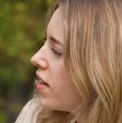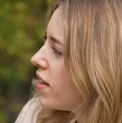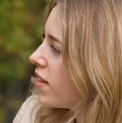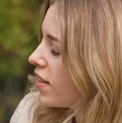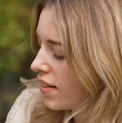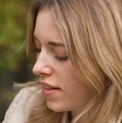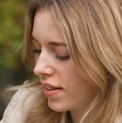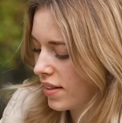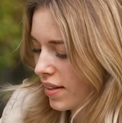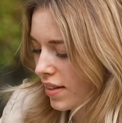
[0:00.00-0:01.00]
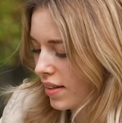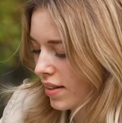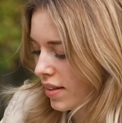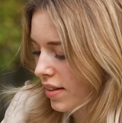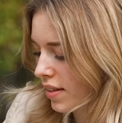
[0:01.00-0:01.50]
quoi ça
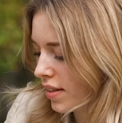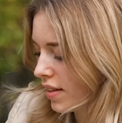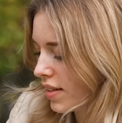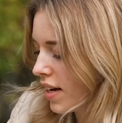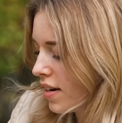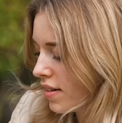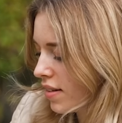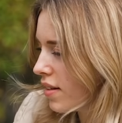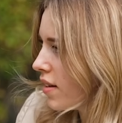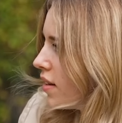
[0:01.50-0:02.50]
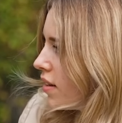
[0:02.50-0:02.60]
Ça Non,